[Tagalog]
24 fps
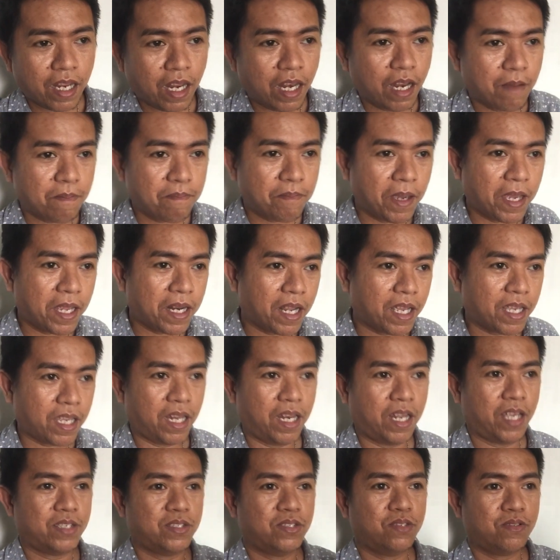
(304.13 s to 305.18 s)
nilang pera,
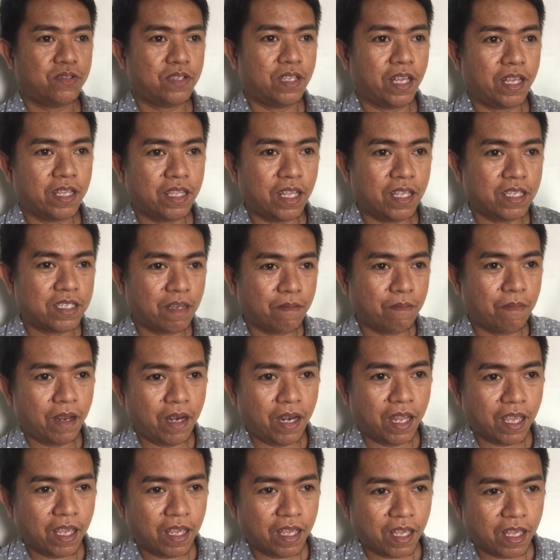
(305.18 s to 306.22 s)
ginastos lang din sa
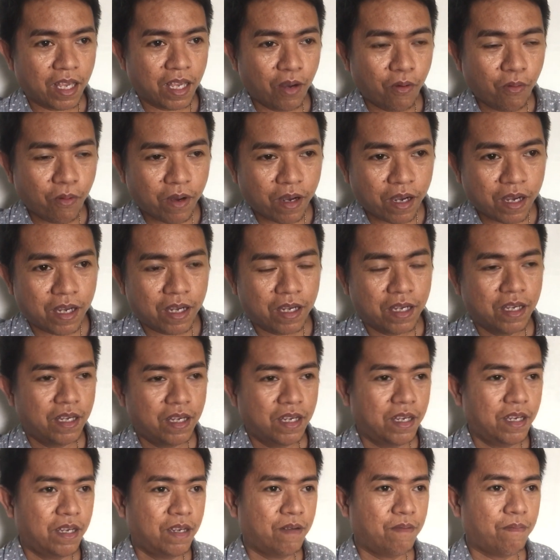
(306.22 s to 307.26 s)
maling gawa,
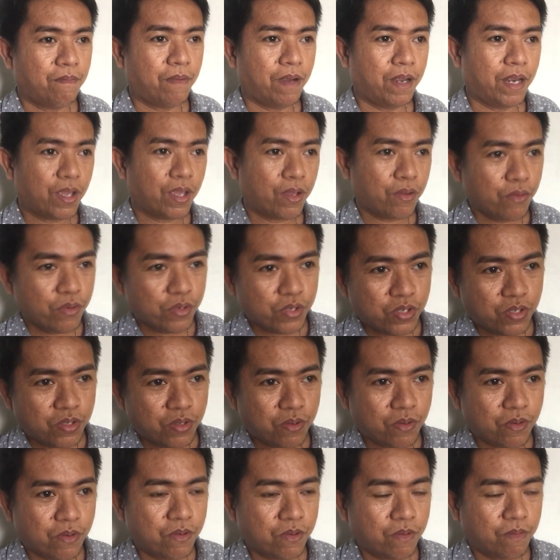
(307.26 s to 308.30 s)
maling
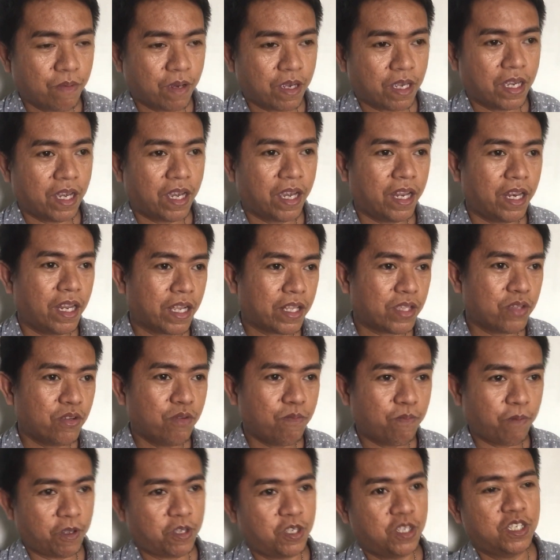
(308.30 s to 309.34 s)
gusto, pag-aalak
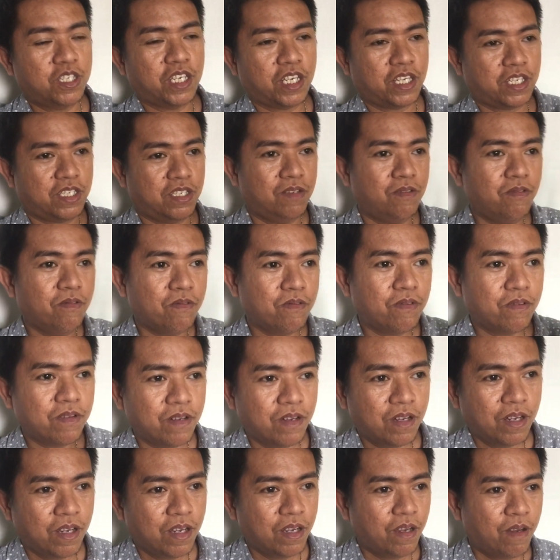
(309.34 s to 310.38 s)
doon, pag-chicks doon.